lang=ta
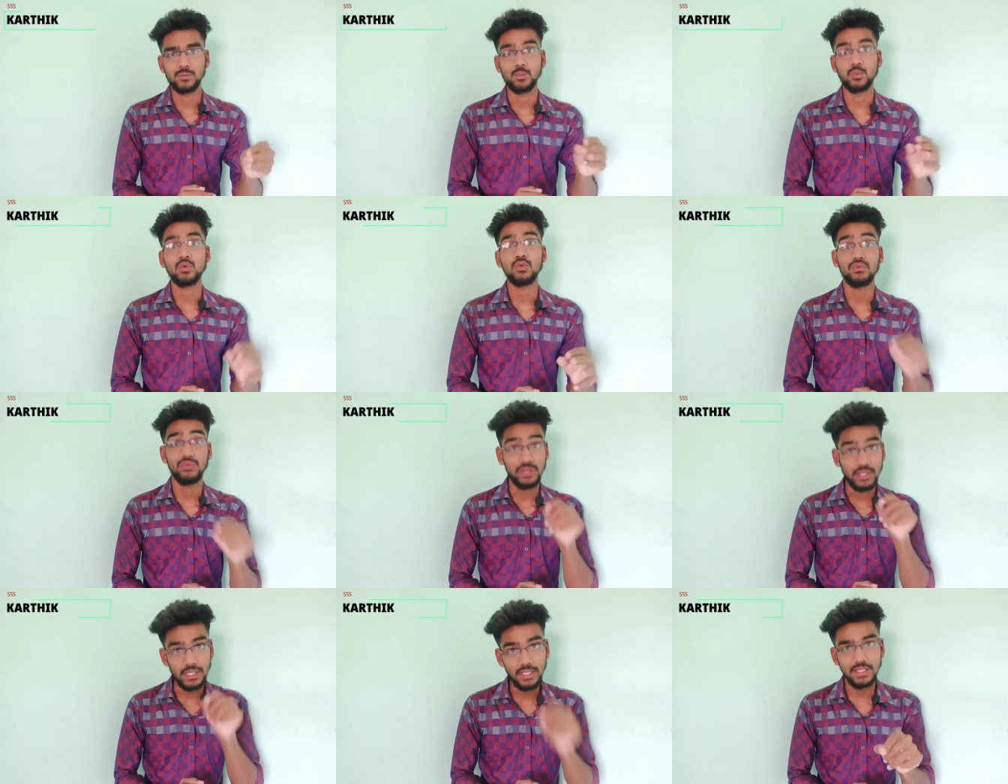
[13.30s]

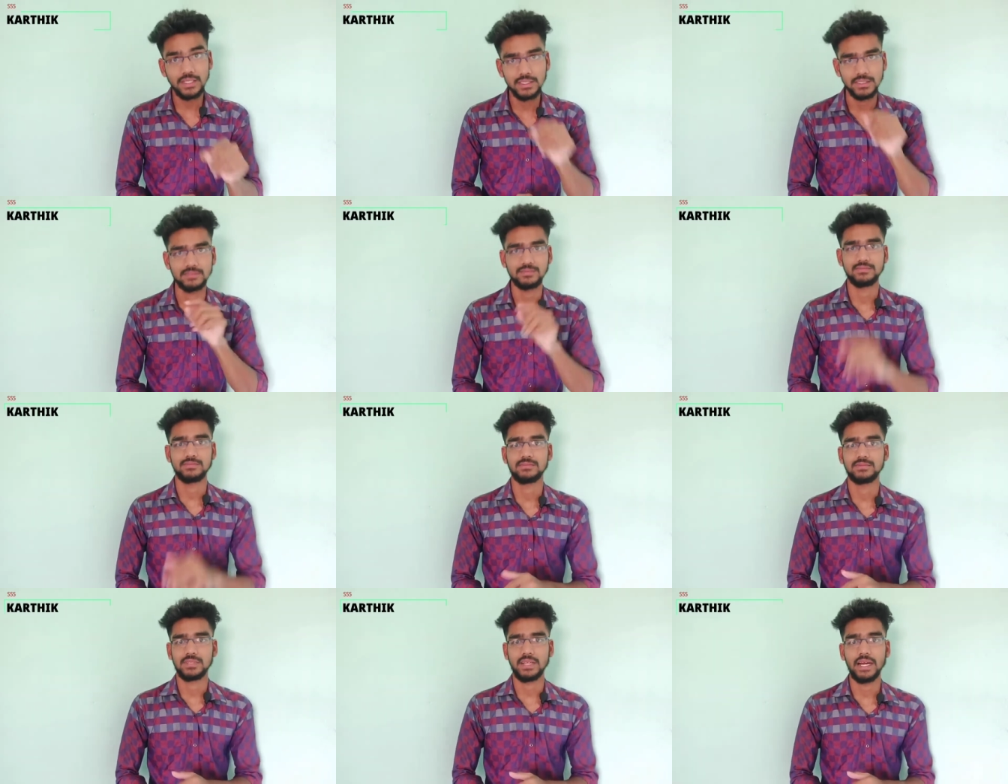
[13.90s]
ப்ரூஃப் இருக்குது
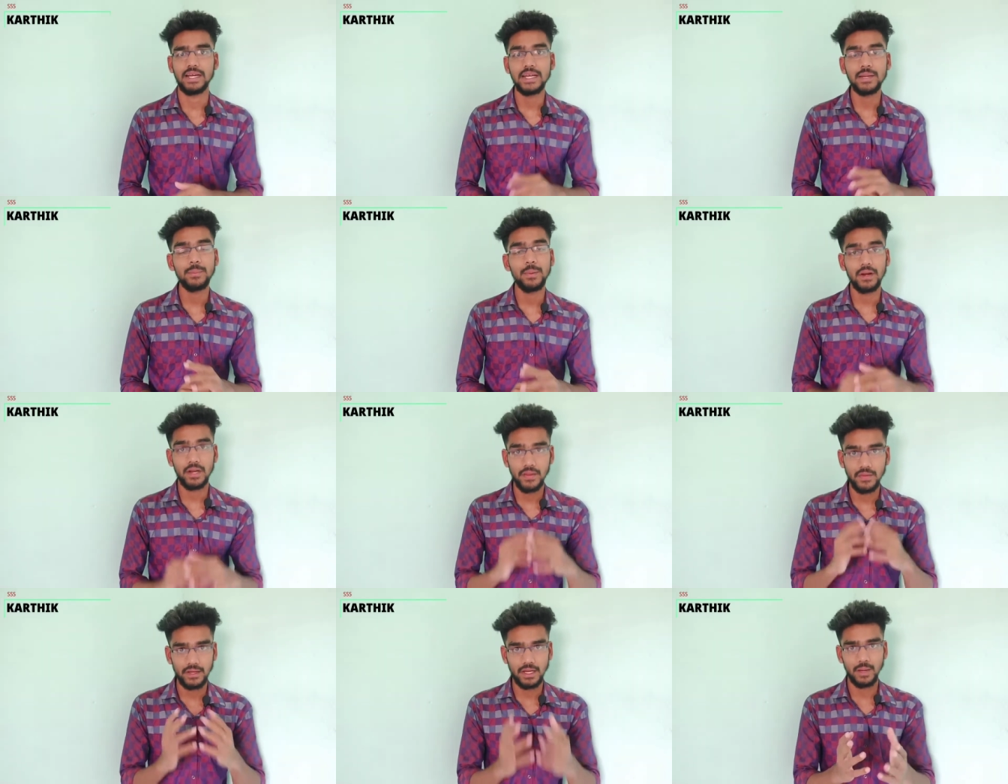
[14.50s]

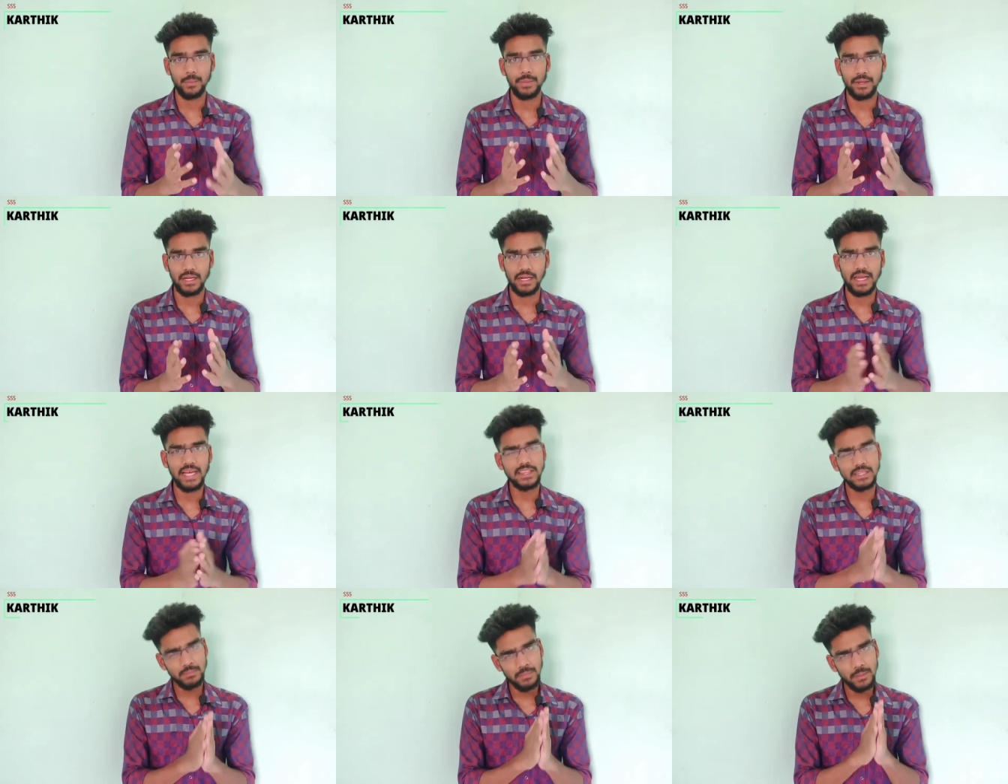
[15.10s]
கண்டிப்பாக நான் அதை
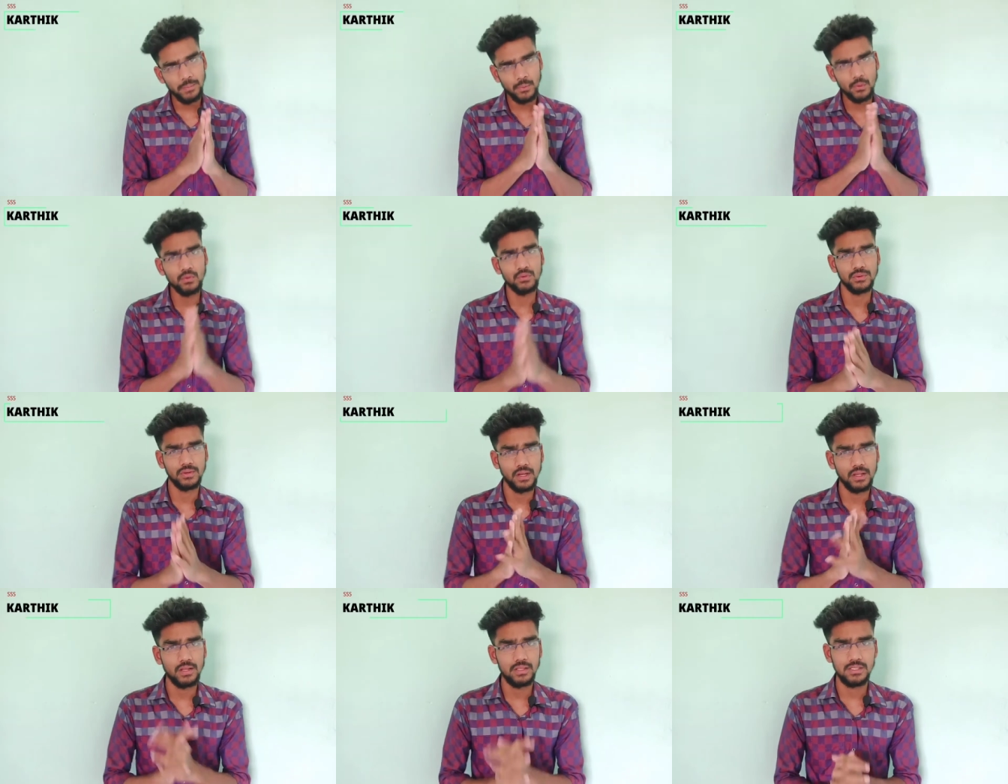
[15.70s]
காமிக்கிறேன் நேற்றுமே ப்ரூஃப்
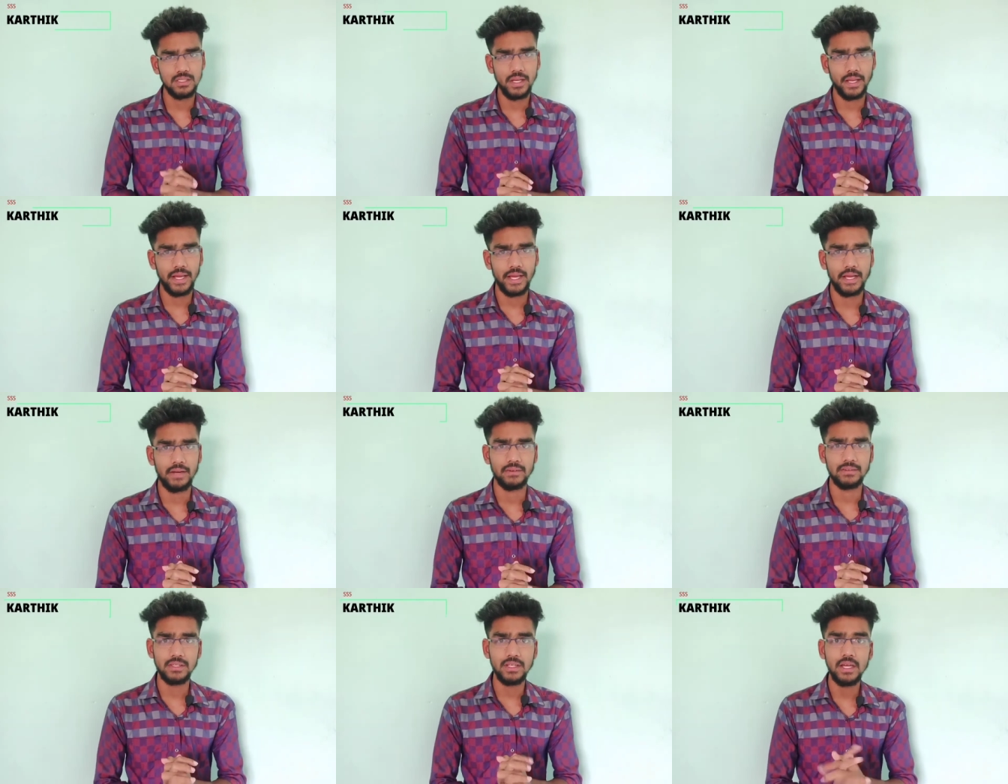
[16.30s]
இருந்துச்சு
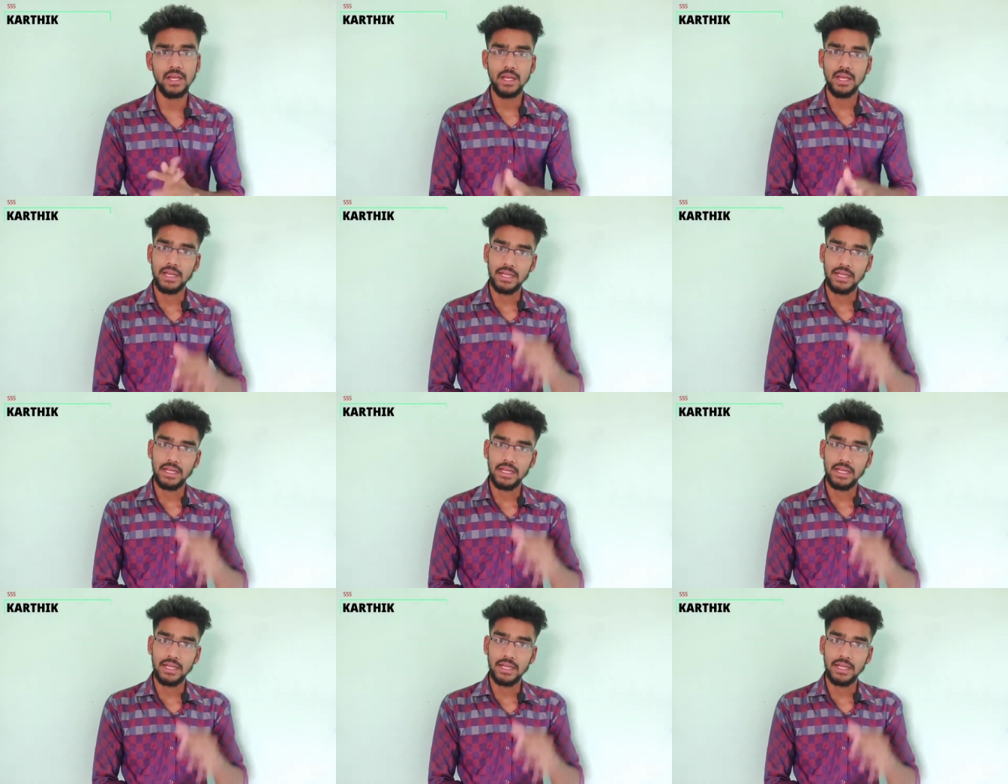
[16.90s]
நீங்கள் வந்து